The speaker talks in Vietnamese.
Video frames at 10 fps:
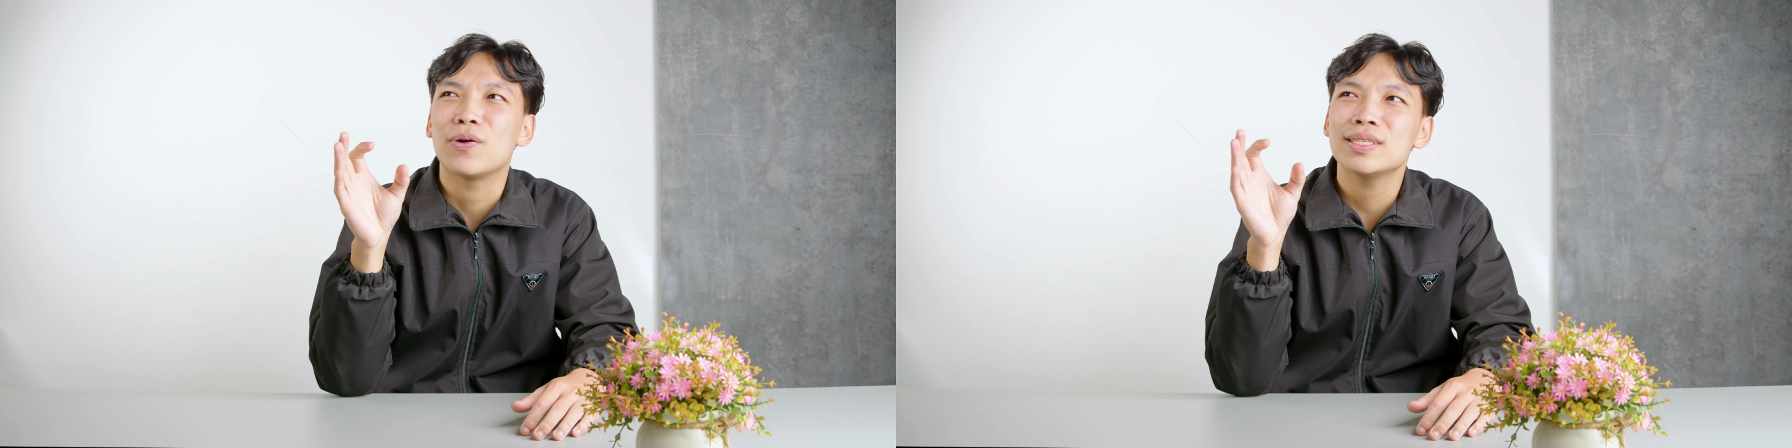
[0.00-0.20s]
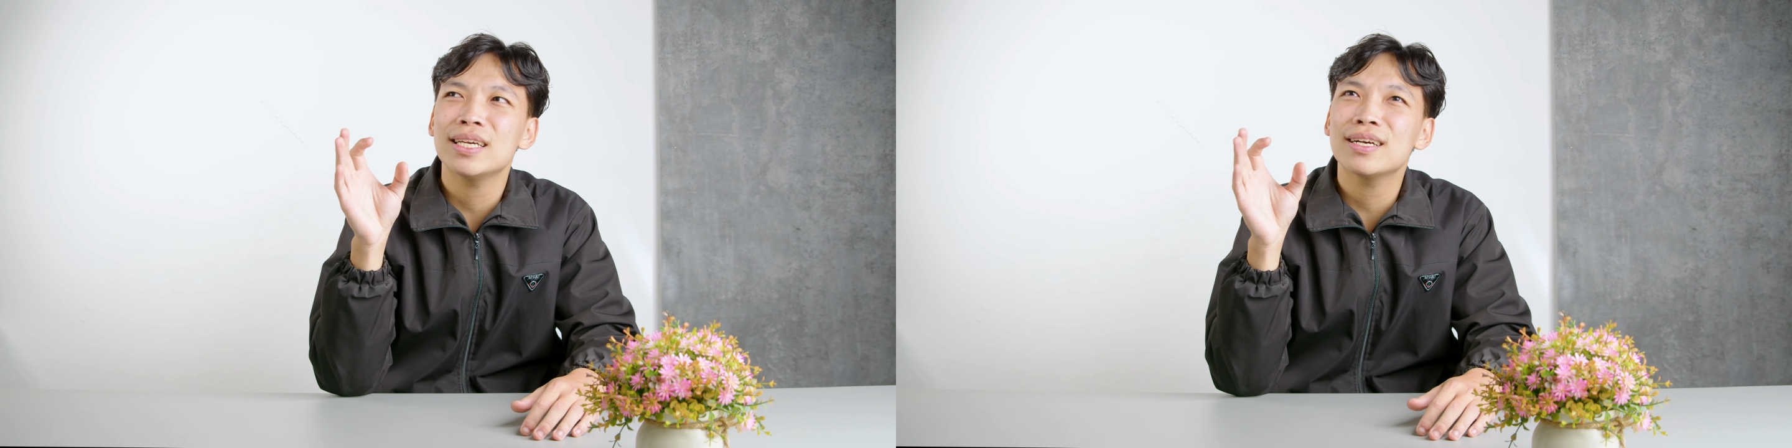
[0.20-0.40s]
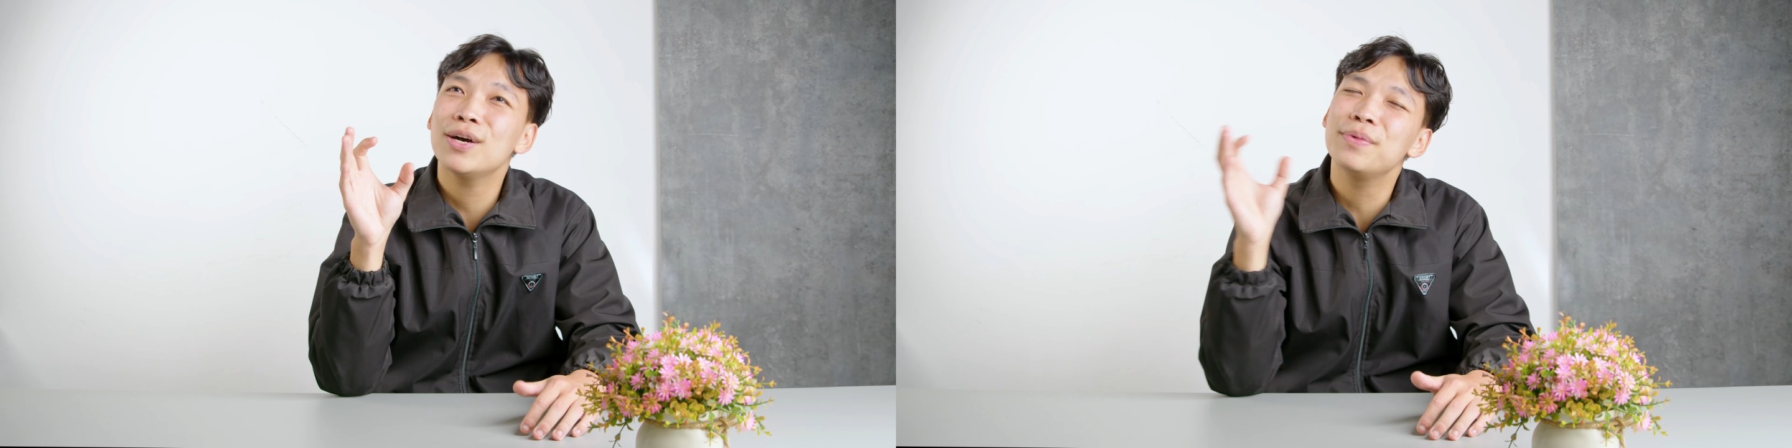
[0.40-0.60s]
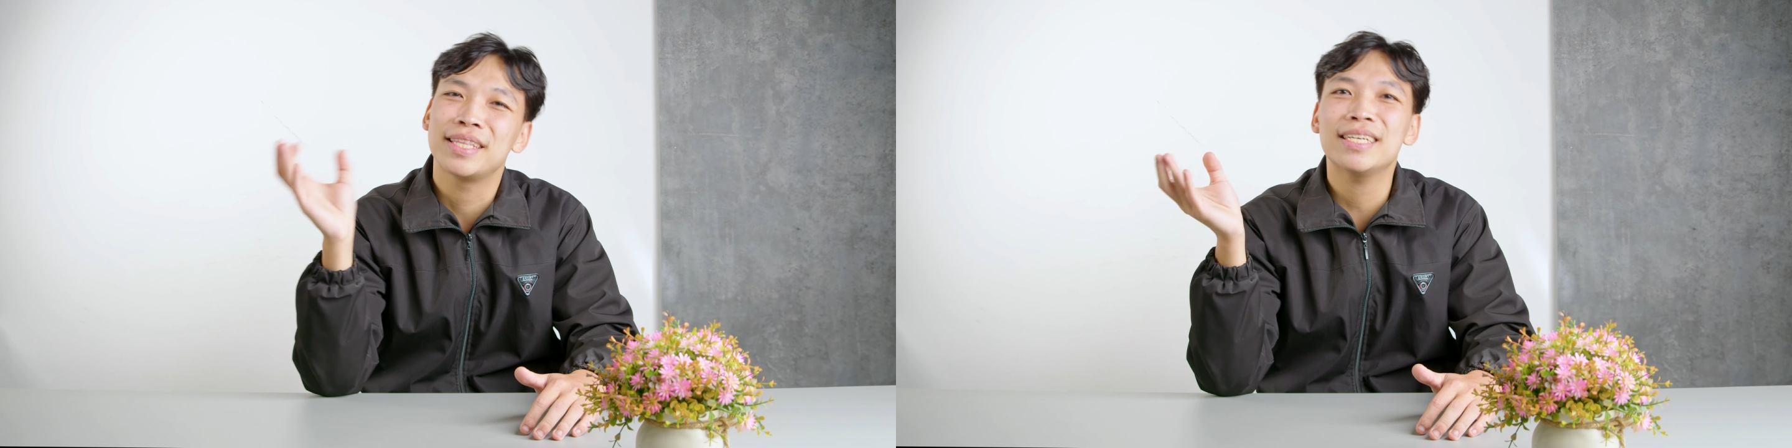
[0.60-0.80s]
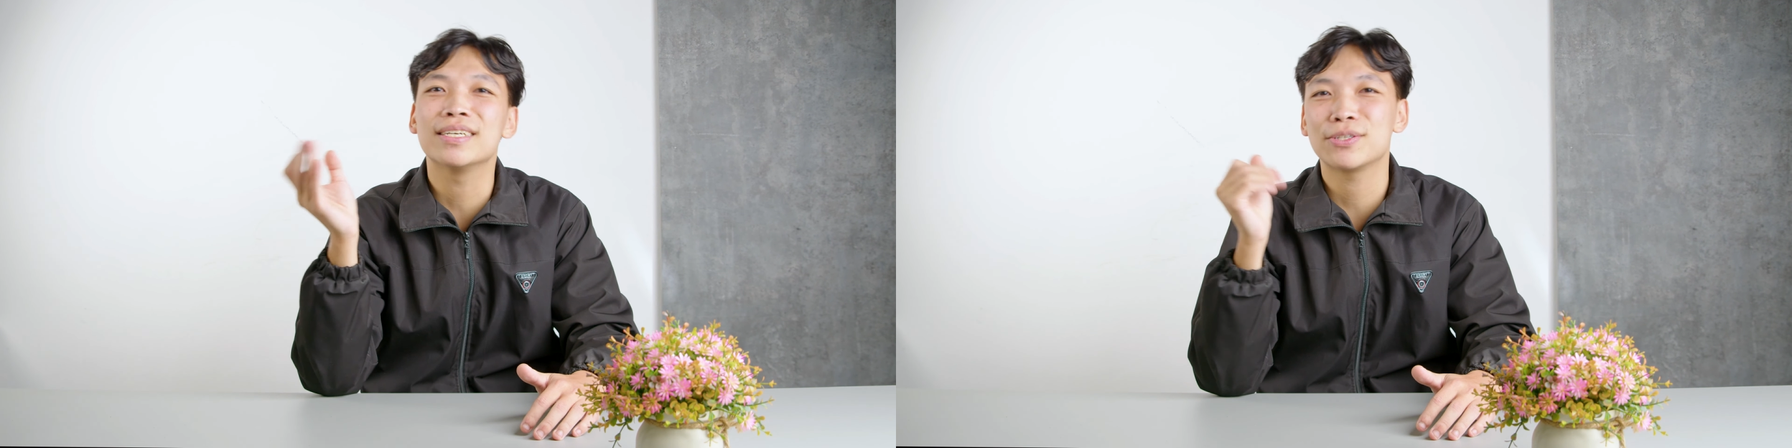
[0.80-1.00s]
nó sẽ không được
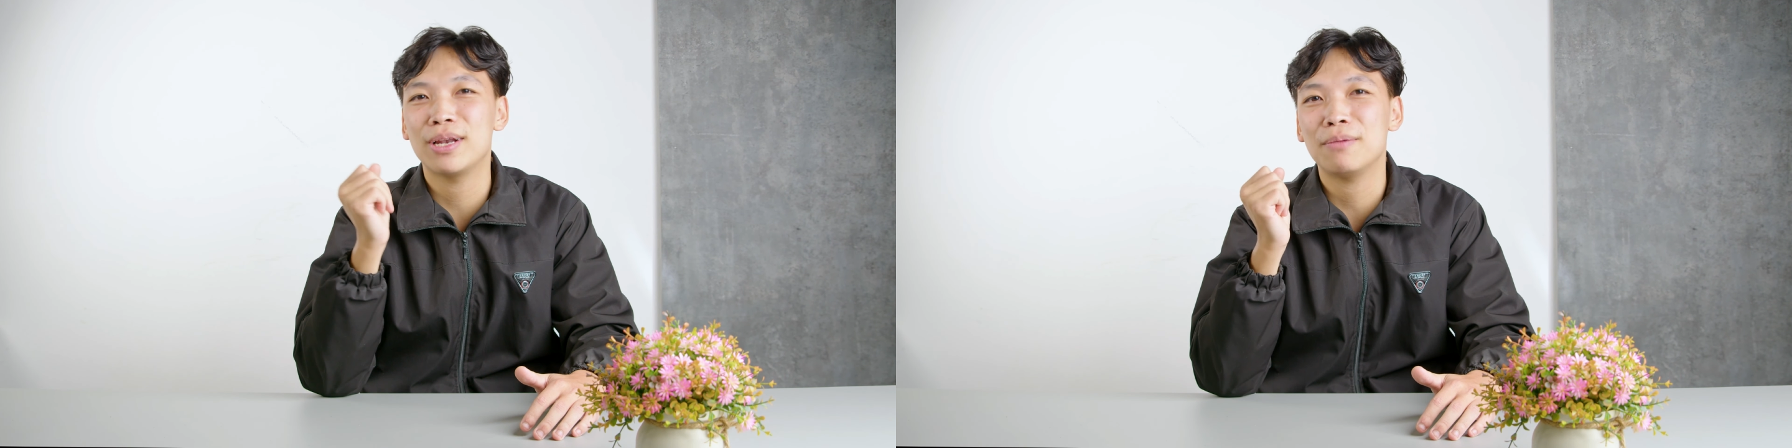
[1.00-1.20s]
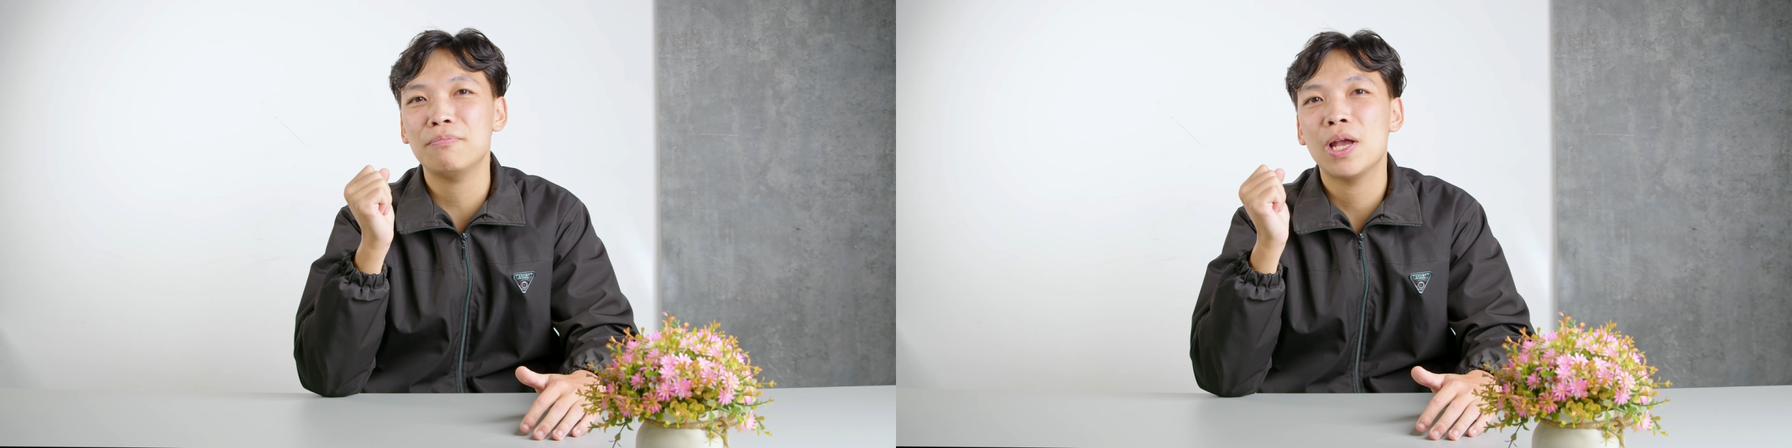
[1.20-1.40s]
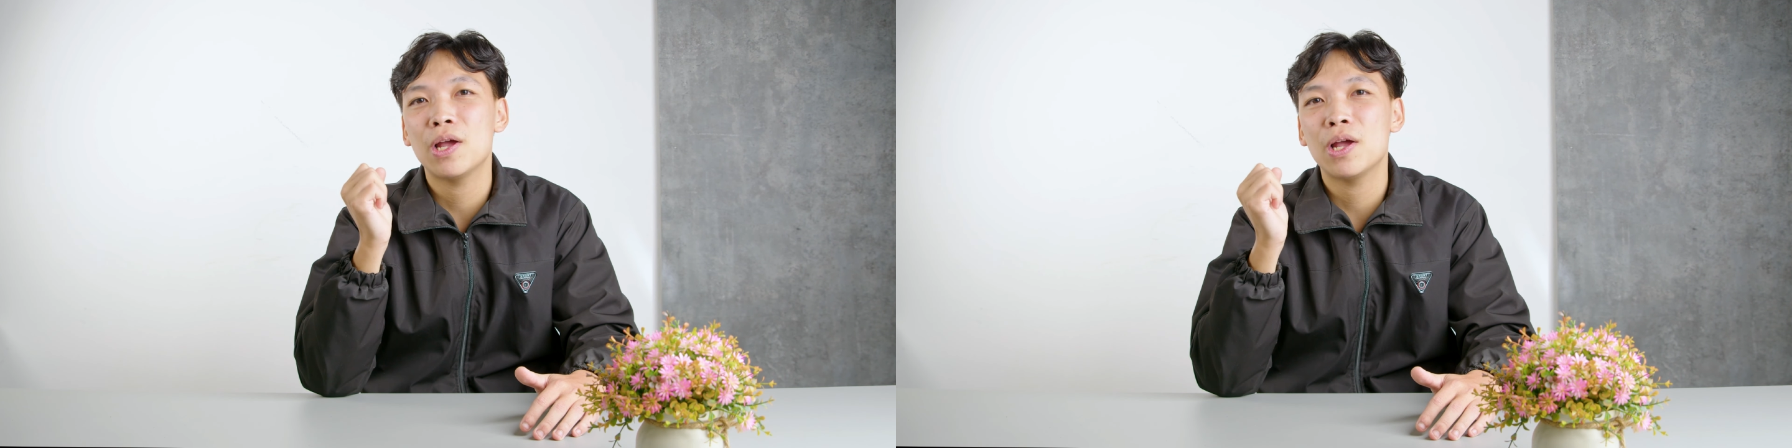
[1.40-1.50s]
tích cực cho lắm